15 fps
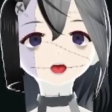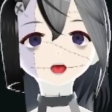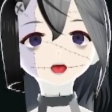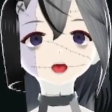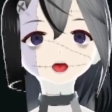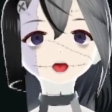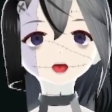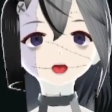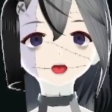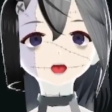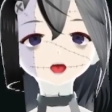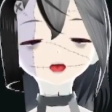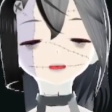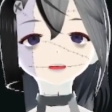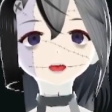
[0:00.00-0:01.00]
はい。そ
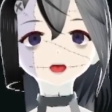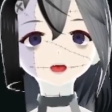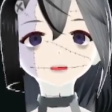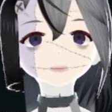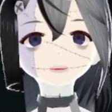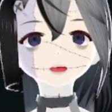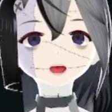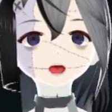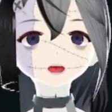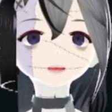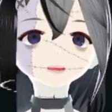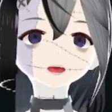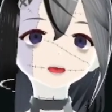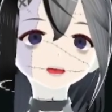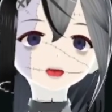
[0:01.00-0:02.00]
れが非常にいい
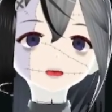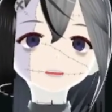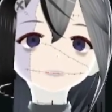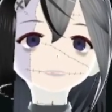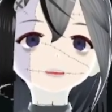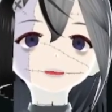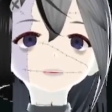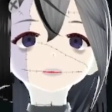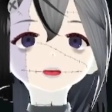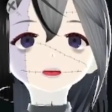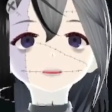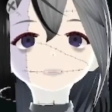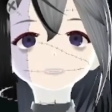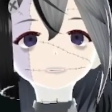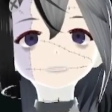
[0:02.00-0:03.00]
感じなのかなと思
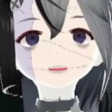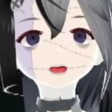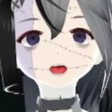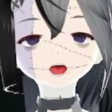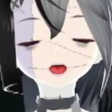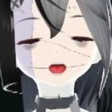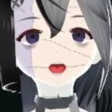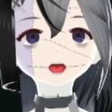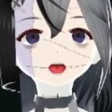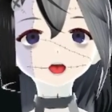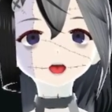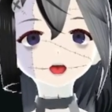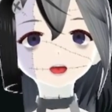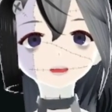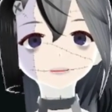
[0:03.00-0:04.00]
います。で、
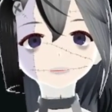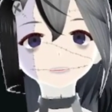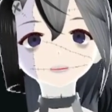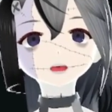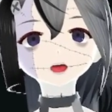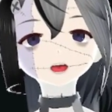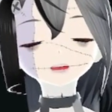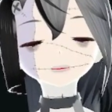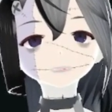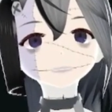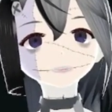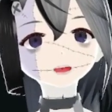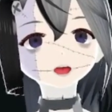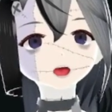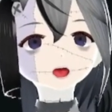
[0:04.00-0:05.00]
土地は24なん
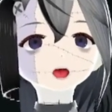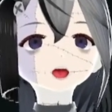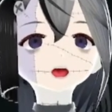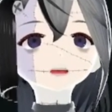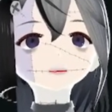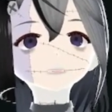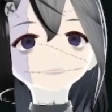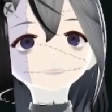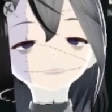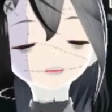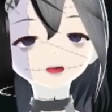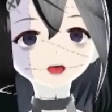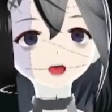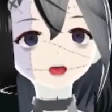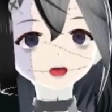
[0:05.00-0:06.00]
ですけど、まあ、
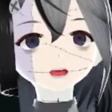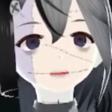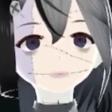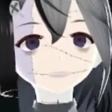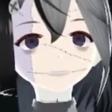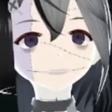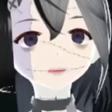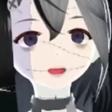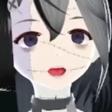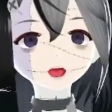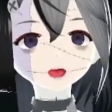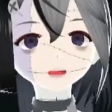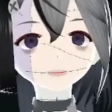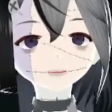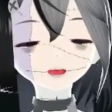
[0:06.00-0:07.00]
キャントリップとこの映画城
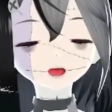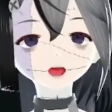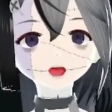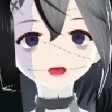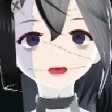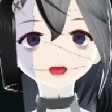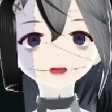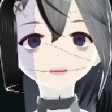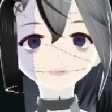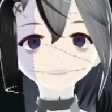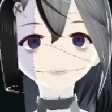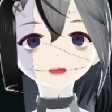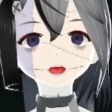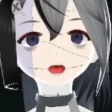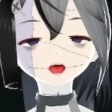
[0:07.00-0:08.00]
とかで引けるでしょうの
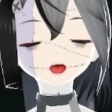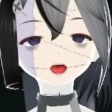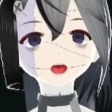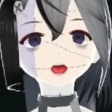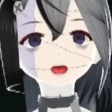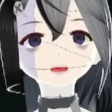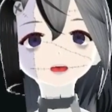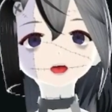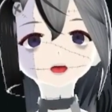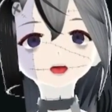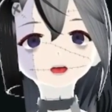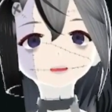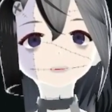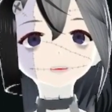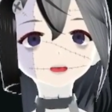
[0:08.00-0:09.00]
形になってるの
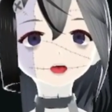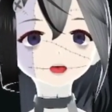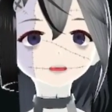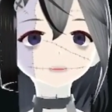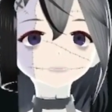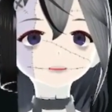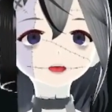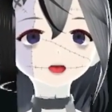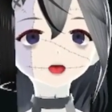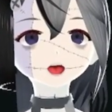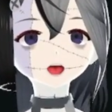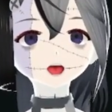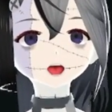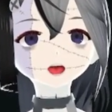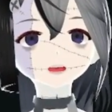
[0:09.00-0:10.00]
で、はい。
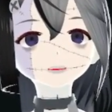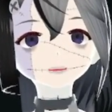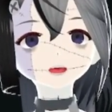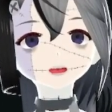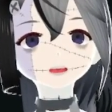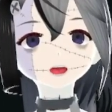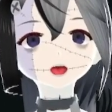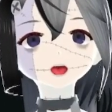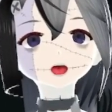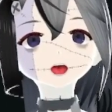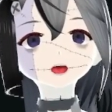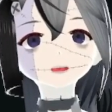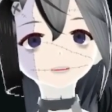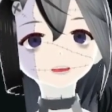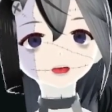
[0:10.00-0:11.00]
まあ、たまにね、この
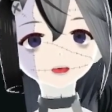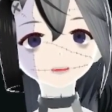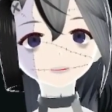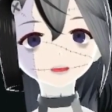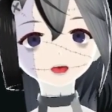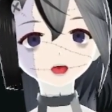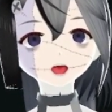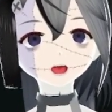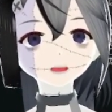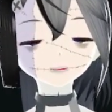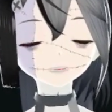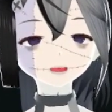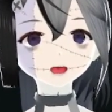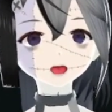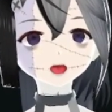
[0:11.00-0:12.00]
辺のでかいところだけ
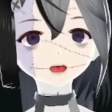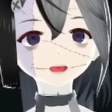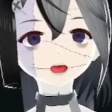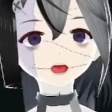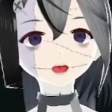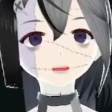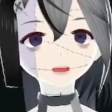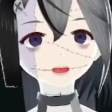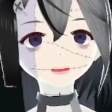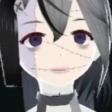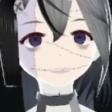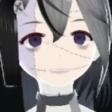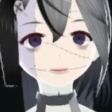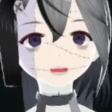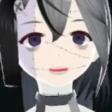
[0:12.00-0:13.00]
固まって終わることも
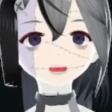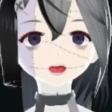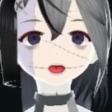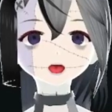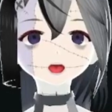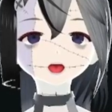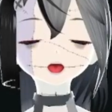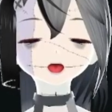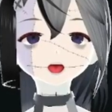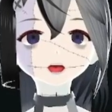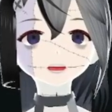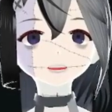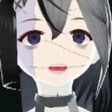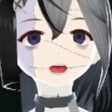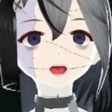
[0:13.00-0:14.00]
あるんで、その辺だ
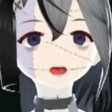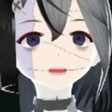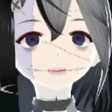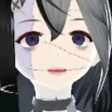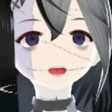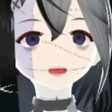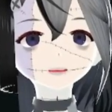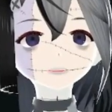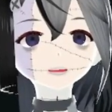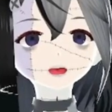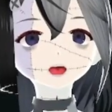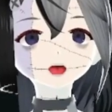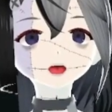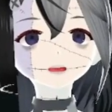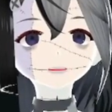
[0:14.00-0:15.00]
け注意はしてほしいかな
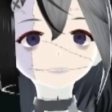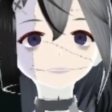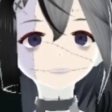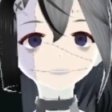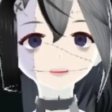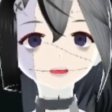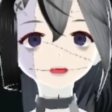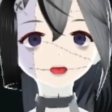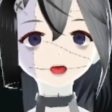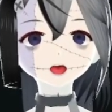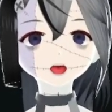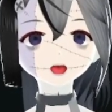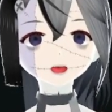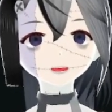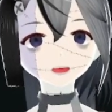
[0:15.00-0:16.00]
と思います。
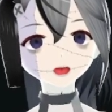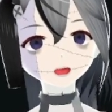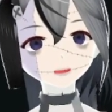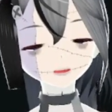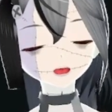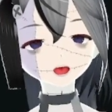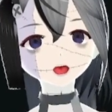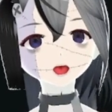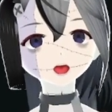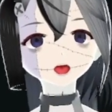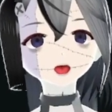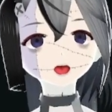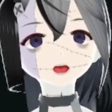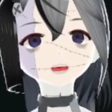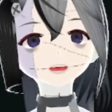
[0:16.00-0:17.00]
まあ、なかなかないです
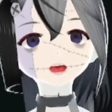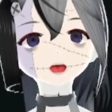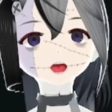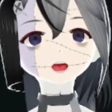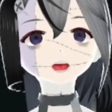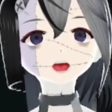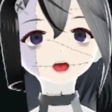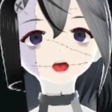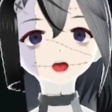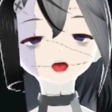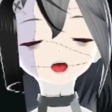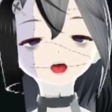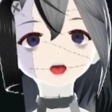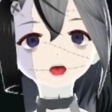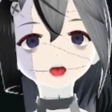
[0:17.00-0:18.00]
けどね、確率的には。
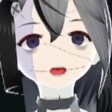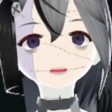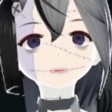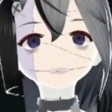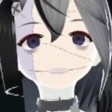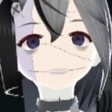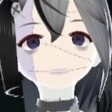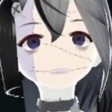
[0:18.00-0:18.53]
うん。